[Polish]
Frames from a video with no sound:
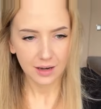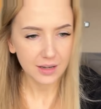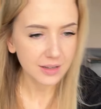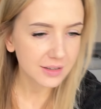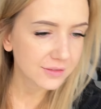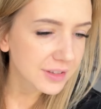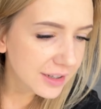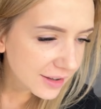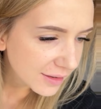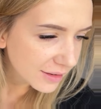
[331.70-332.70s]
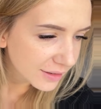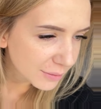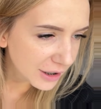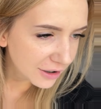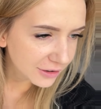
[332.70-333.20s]
Ani nie widać
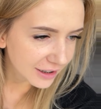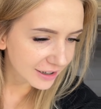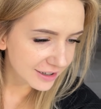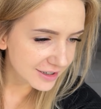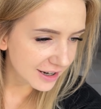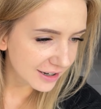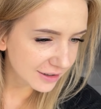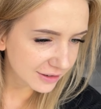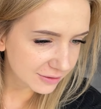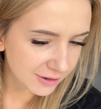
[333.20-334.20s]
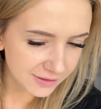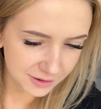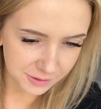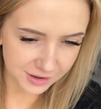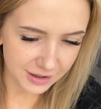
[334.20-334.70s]
mojego talerza,
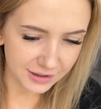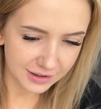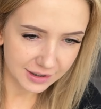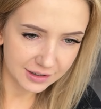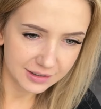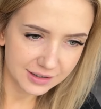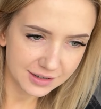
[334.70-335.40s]
głowa ucięta,